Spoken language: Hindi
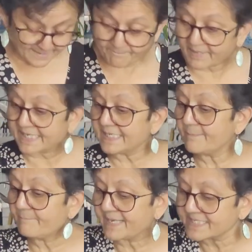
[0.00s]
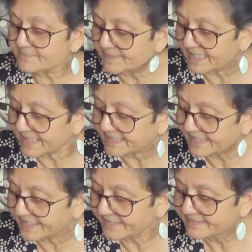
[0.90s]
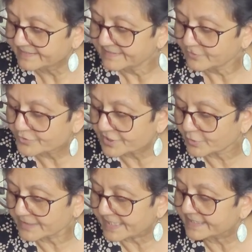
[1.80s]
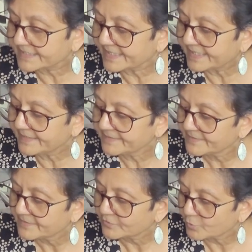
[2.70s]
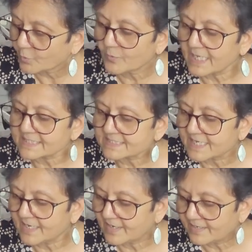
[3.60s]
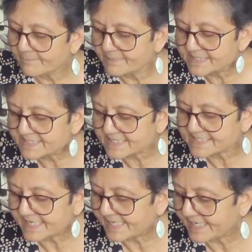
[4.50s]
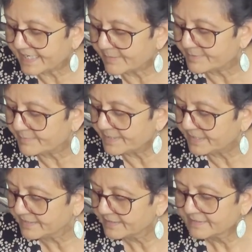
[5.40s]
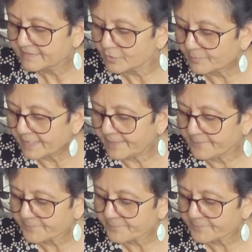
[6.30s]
महीन पेस्ट बनानी है तो चलो देखते हैं थोड़ा सा पीसेस है अभी भी तो मैं